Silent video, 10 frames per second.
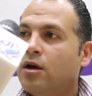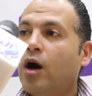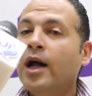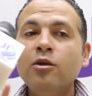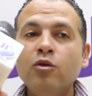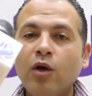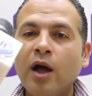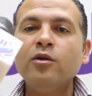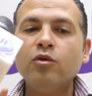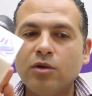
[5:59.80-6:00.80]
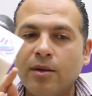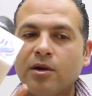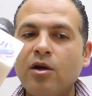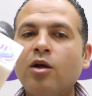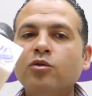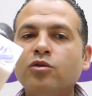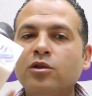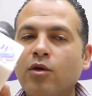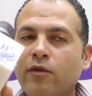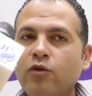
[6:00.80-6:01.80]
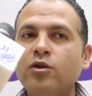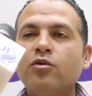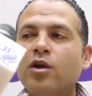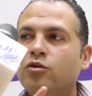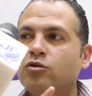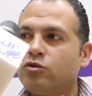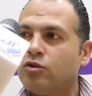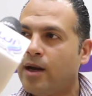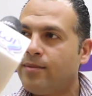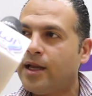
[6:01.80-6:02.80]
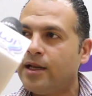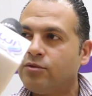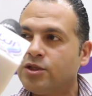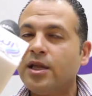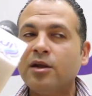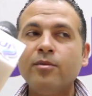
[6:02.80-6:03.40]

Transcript: قال له قال له لما راح له اللي هو الفولي وراح له الدكتور محمد علي ابو زيد قال لهم